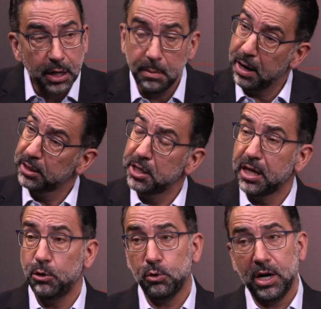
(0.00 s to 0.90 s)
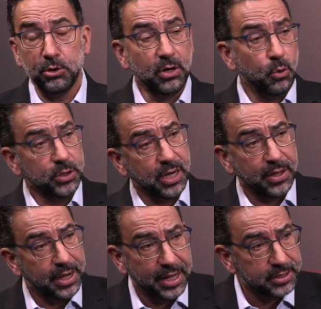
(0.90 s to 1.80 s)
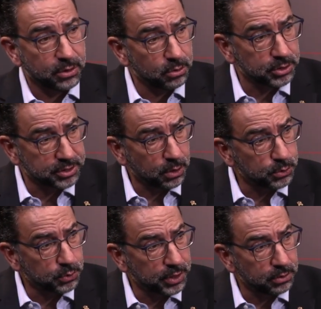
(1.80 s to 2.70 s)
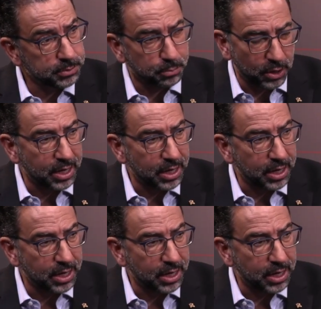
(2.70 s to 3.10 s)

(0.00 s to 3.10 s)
Y van a decir que lo organizó la ultraderecha o los Estados Unidos, por